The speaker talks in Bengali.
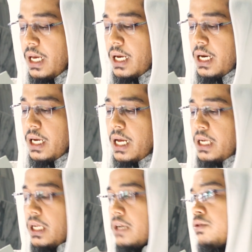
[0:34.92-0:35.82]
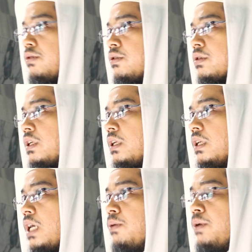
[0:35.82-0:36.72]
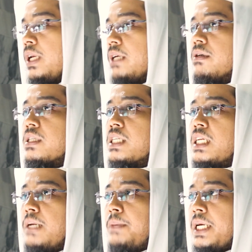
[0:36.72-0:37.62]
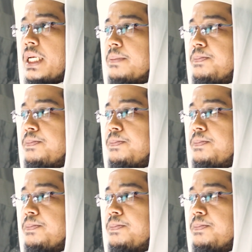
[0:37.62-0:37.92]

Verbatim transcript: এখানে আল্লাহ রসুল সাল্লাহ আলিকাল্লামের